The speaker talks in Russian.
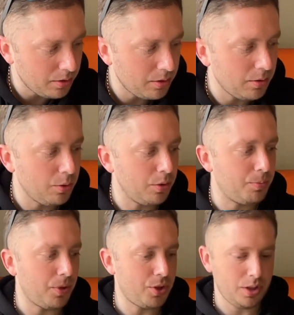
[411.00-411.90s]
Ну вот
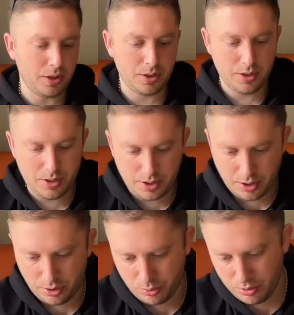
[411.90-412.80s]
перчатки здесь не
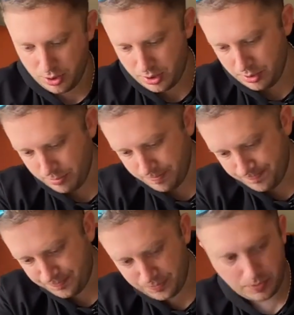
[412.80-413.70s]
дают, да, к ним?
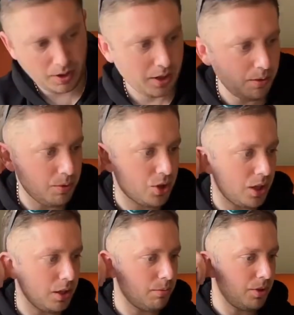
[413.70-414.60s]
А не
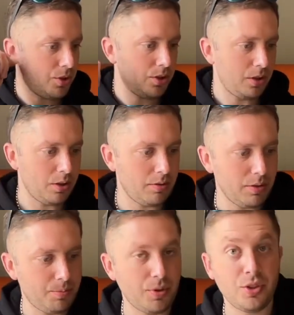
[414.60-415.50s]
мешало бы, я считаю,
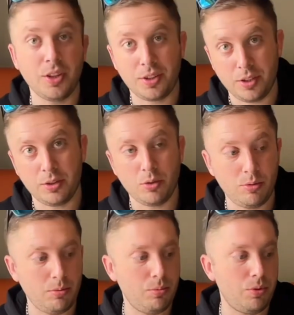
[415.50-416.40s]
давать перчатки к
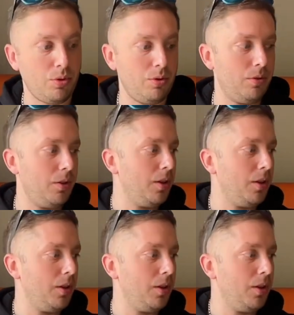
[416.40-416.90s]
такому бургеру.